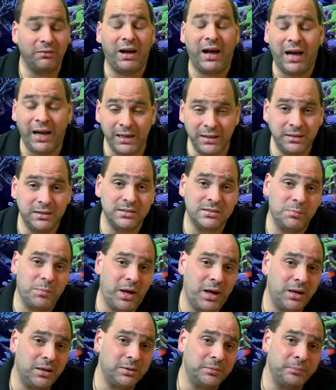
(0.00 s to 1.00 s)
da war einiges im
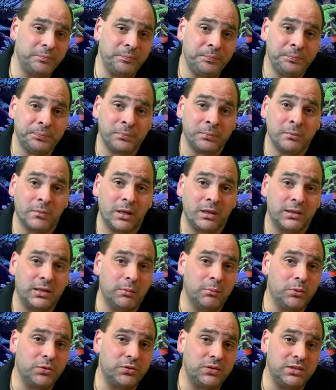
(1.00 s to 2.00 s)
Argen.
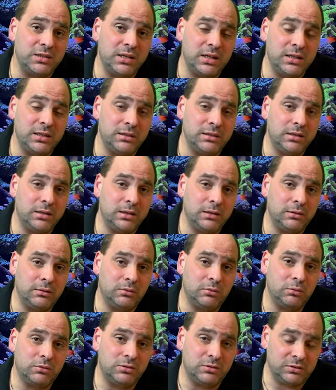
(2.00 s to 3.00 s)
Dann musste ich ja hingehen
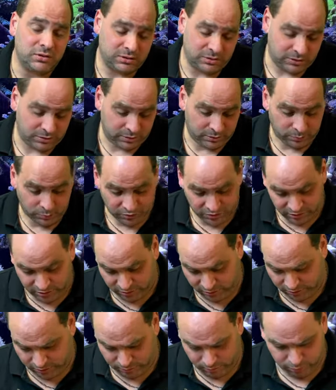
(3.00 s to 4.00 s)
und äh,
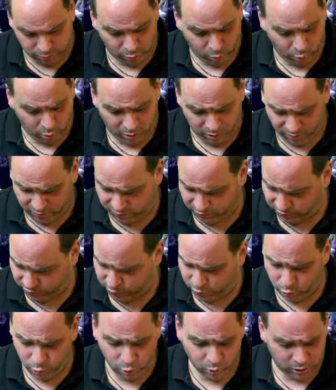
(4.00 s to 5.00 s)
musste Bohr,
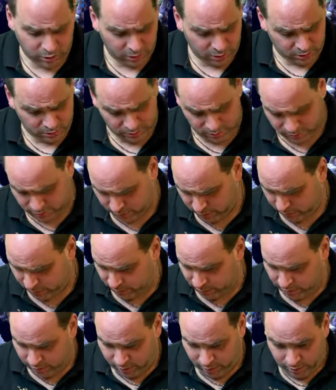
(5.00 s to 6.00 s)
Flur,
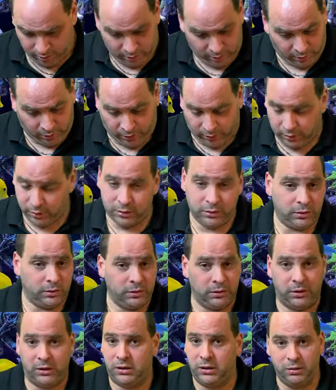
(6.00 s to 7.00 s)

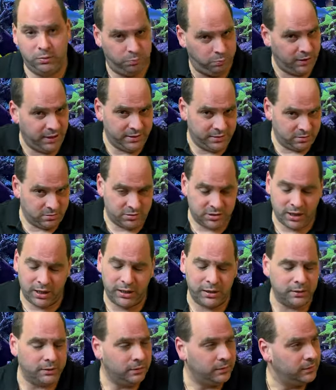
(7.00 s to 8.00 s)
äh, blende ich euch
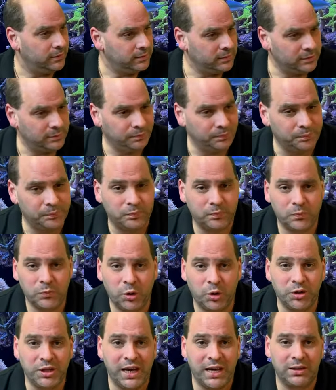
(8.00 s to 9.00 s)
ein, ähm,
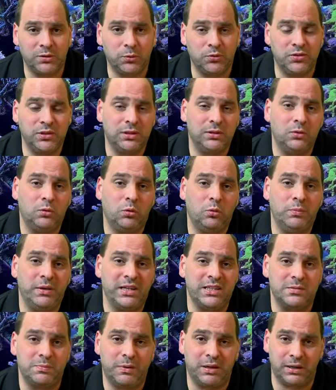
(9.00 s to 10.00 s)
noch nachdosieren, um
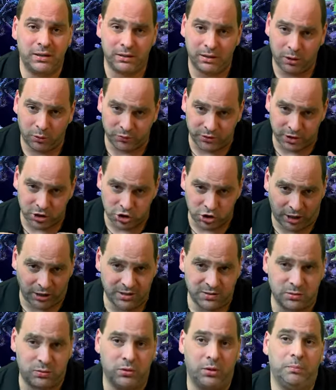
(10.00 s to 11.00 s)
erstmal auf den
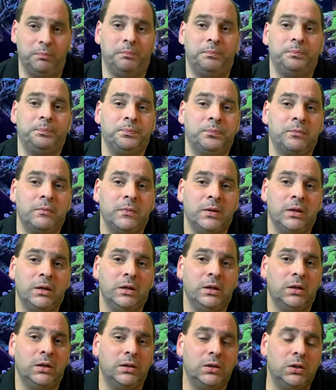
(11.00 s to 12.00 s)
Stand zu kommen.
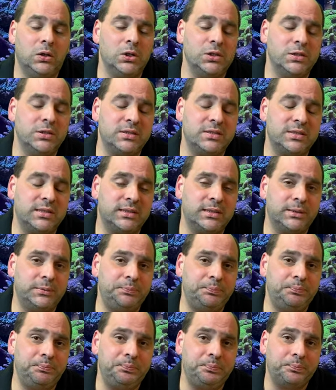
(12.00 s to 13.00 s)
Und
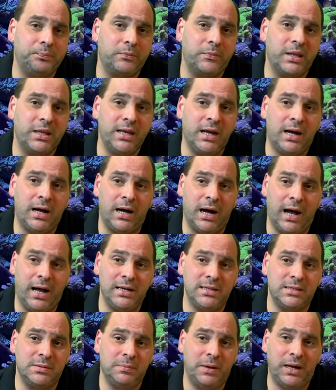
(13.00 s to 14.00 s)
ähm, ja,
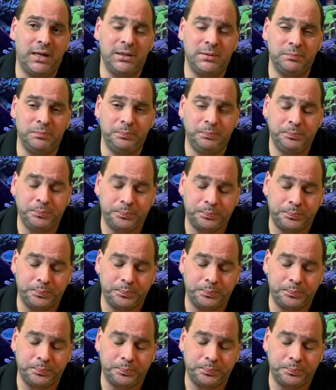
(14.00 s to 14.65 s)
alles in allem